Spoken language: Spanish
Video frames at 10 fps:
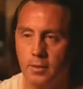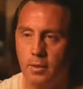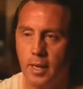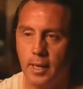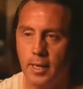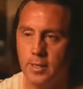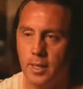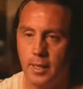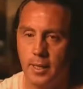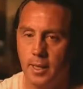en la cancha
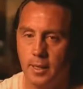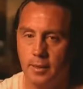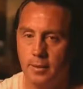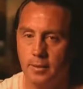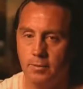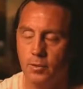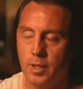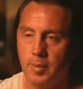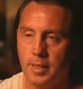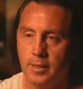que era
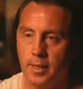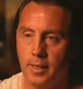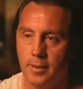fundamental.